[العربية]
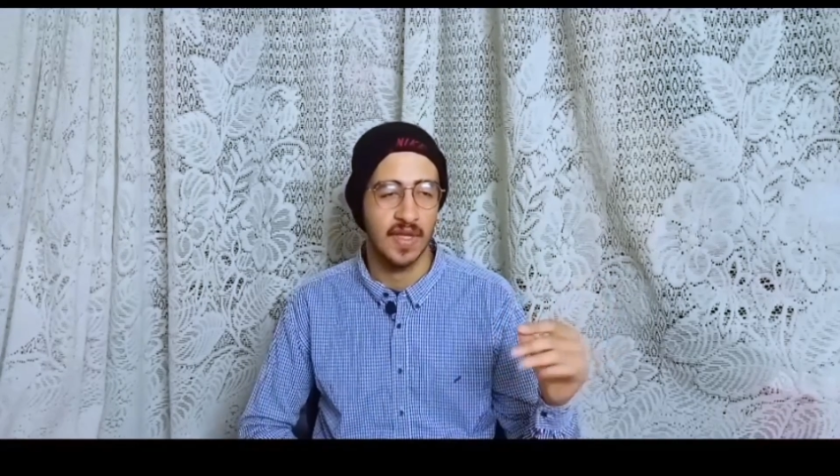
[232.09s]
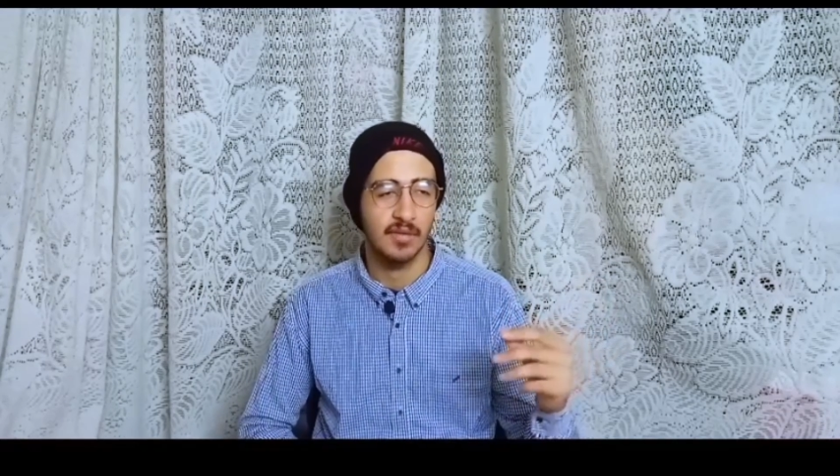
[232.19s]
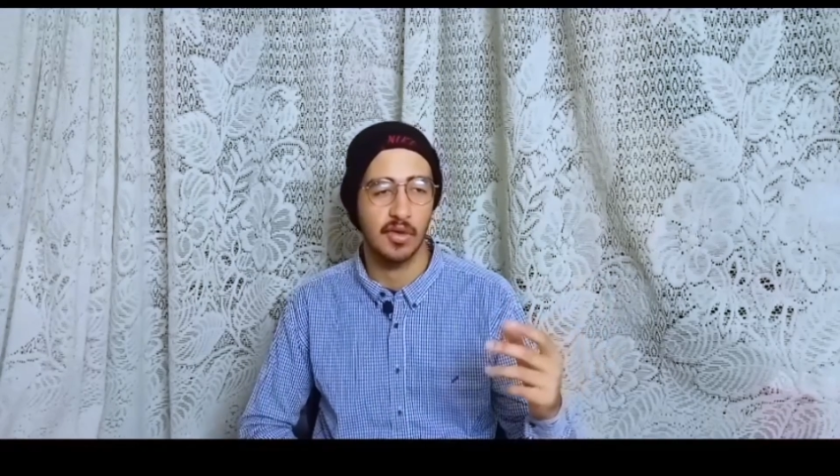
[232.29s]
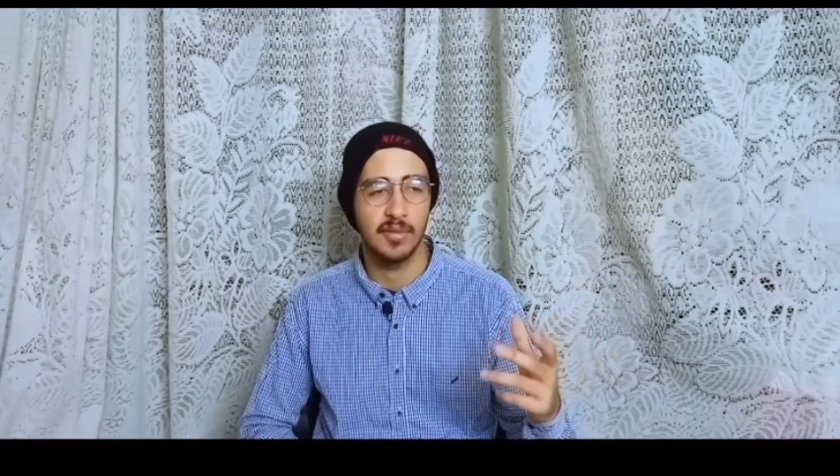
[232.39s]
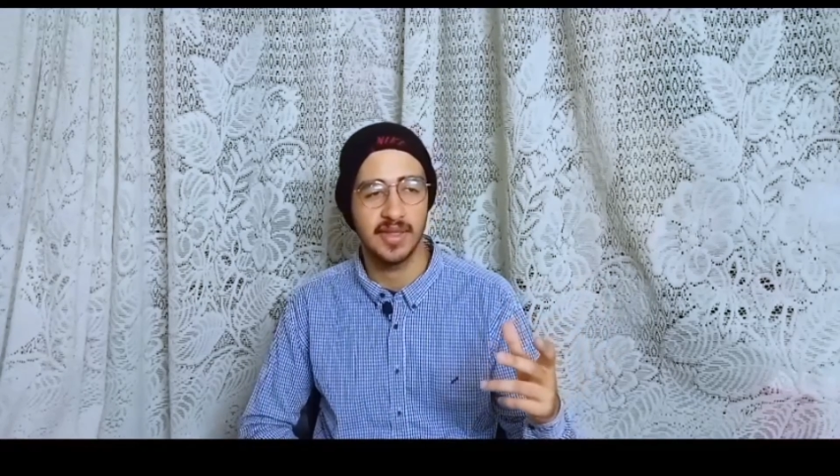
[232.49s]

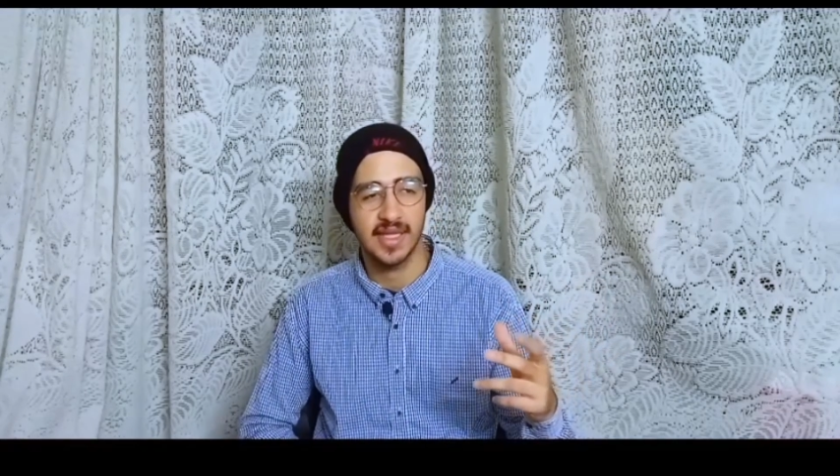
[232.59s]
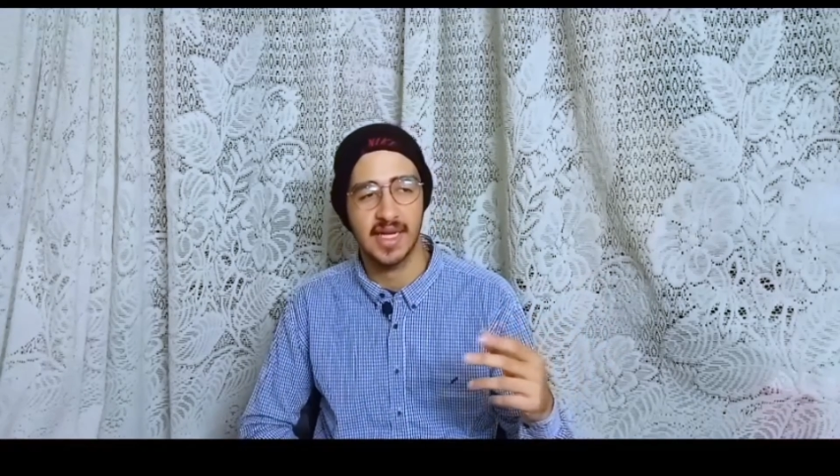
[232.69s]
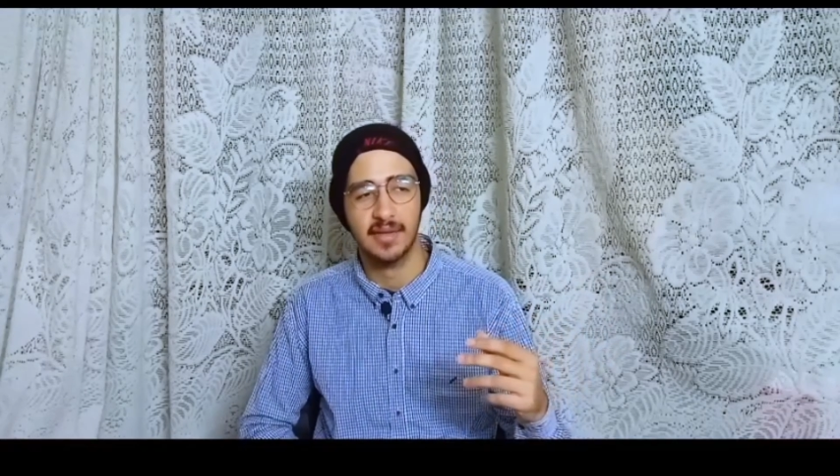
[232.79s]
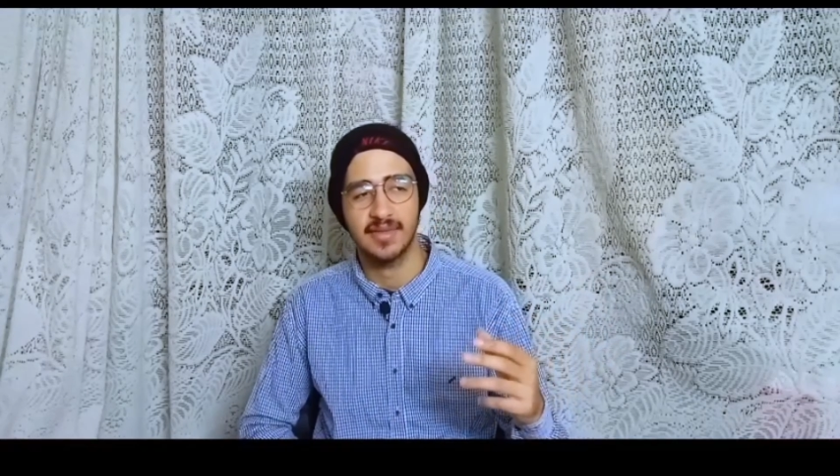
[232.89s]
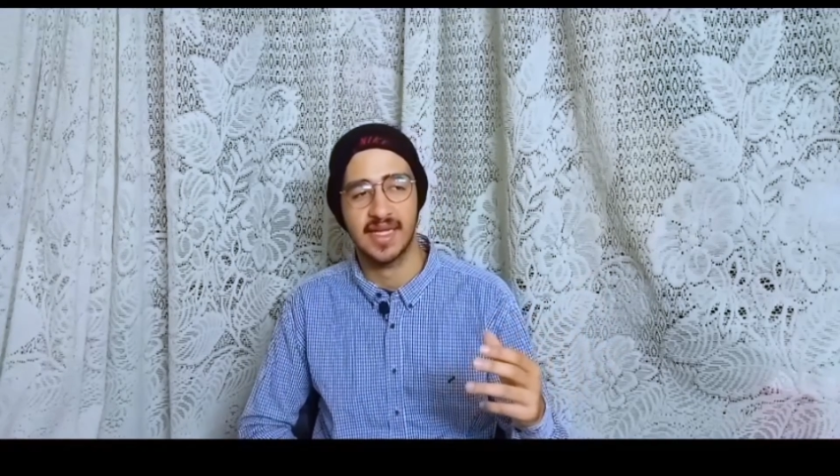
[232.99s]
مهمتها
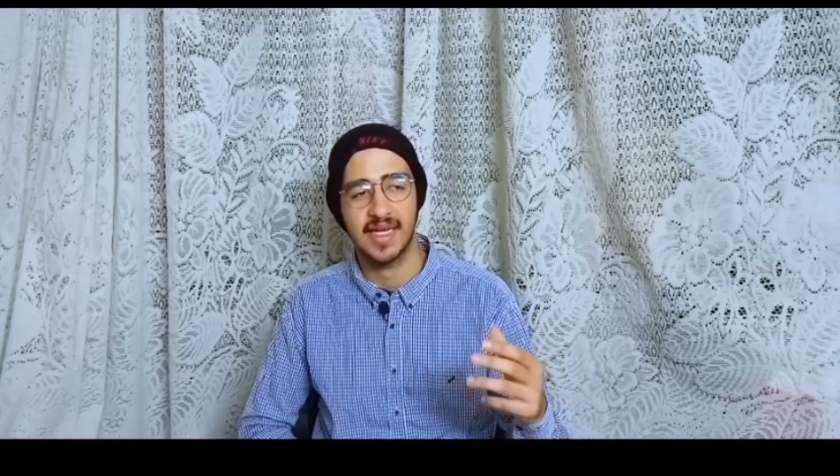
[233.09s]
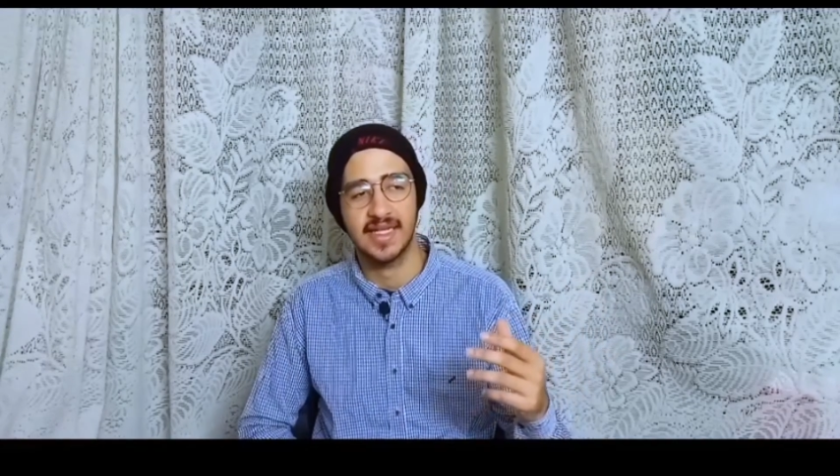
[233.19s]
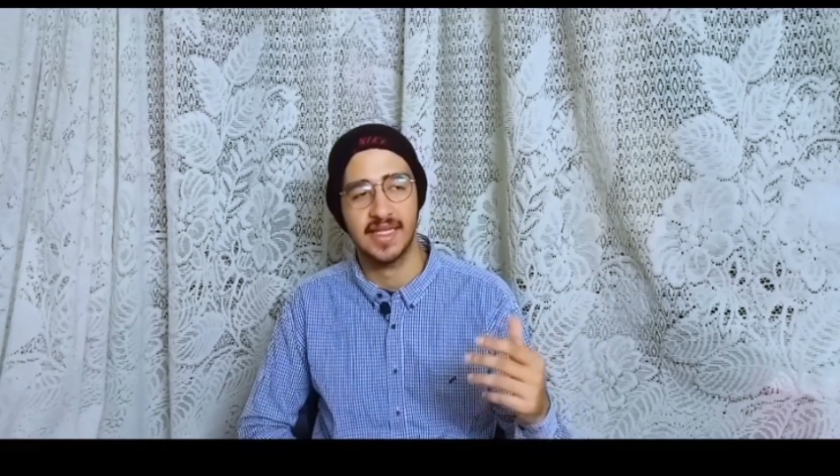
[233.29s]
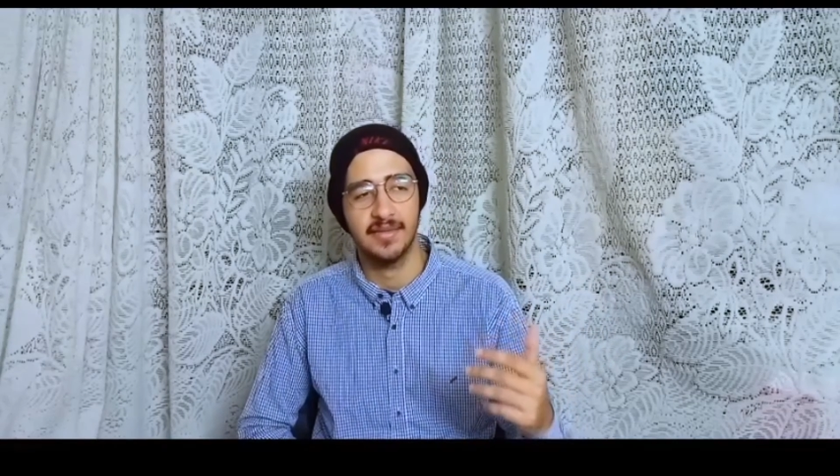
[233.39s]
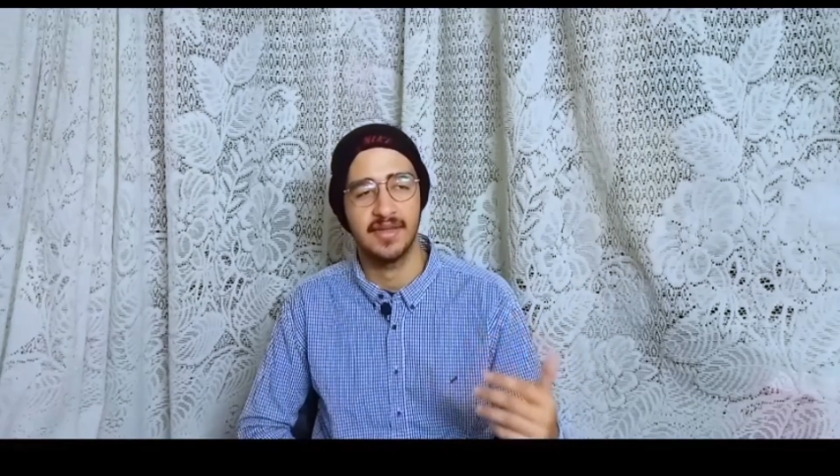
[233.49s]
انك
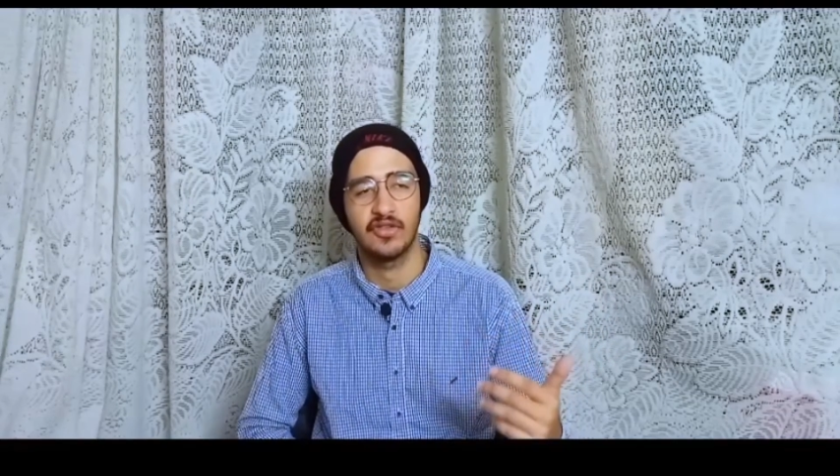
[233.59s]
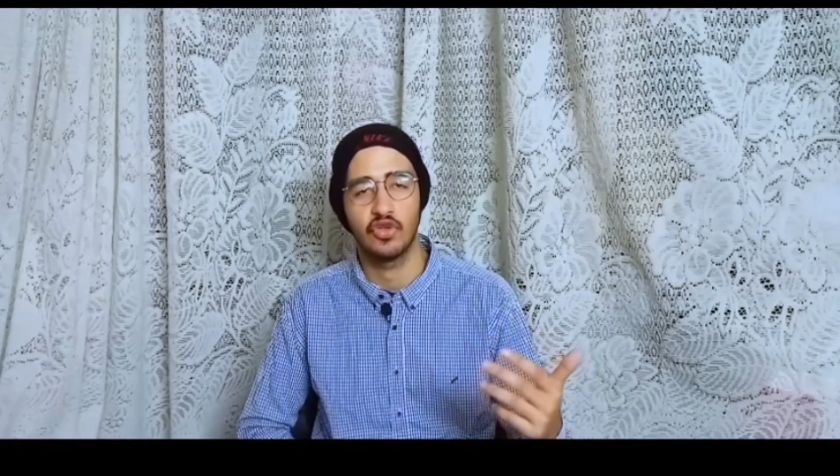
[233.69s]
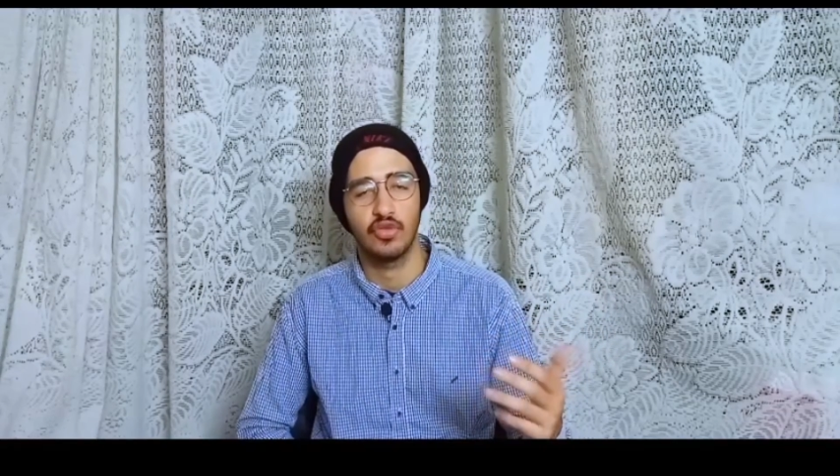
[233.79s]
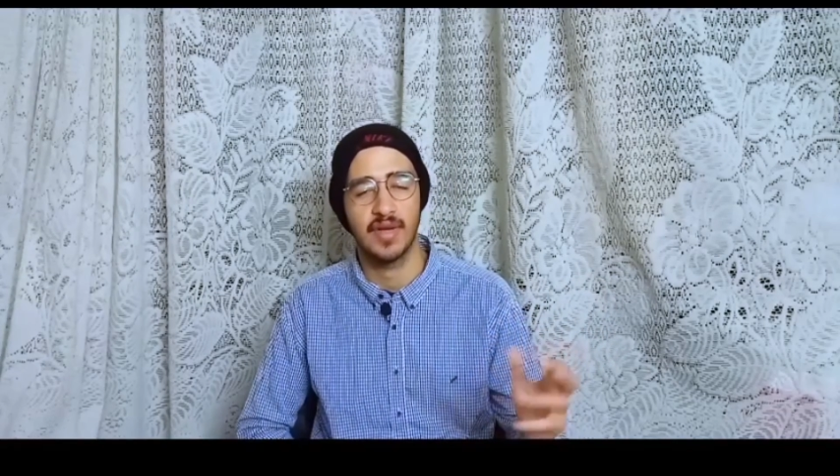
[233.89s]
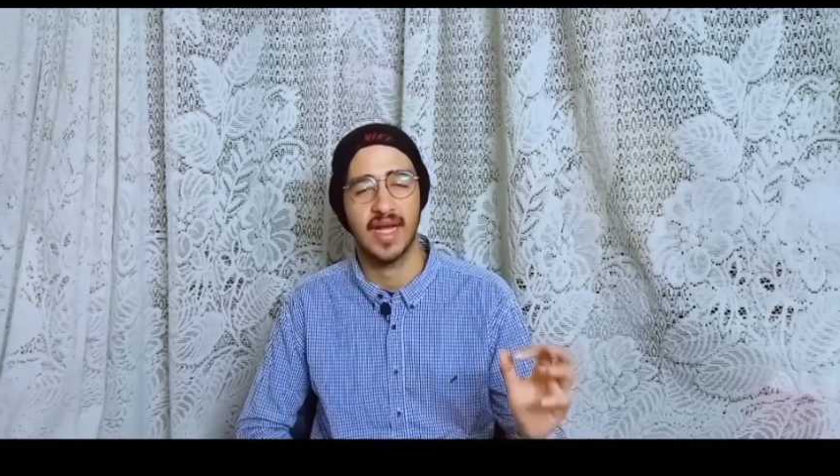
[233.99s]
بتخليك تعمل
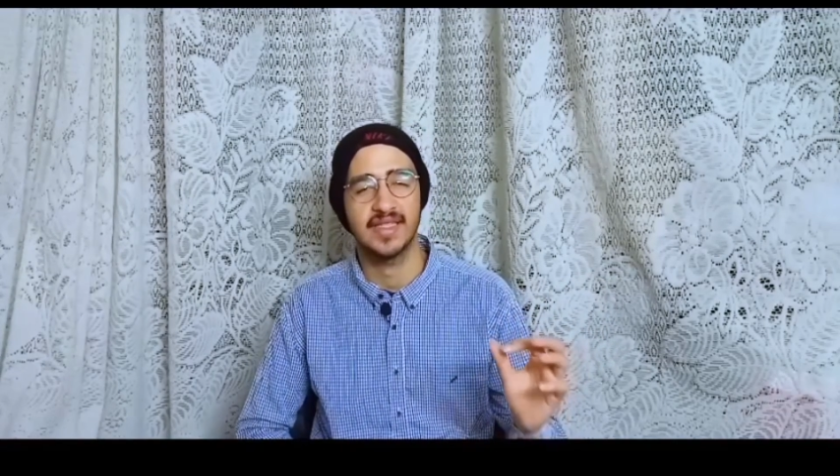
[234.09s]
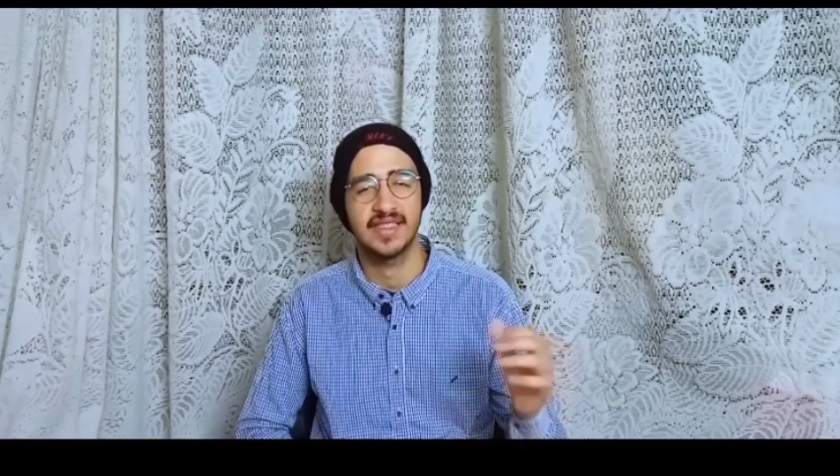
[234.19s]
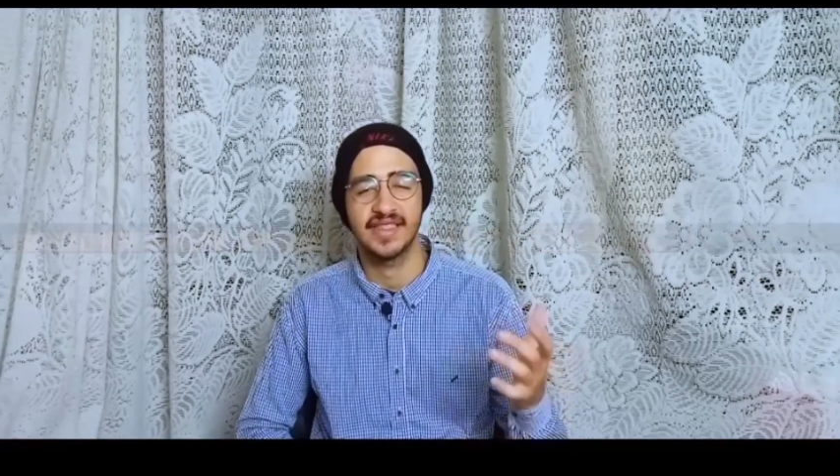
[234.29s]
زوم لحد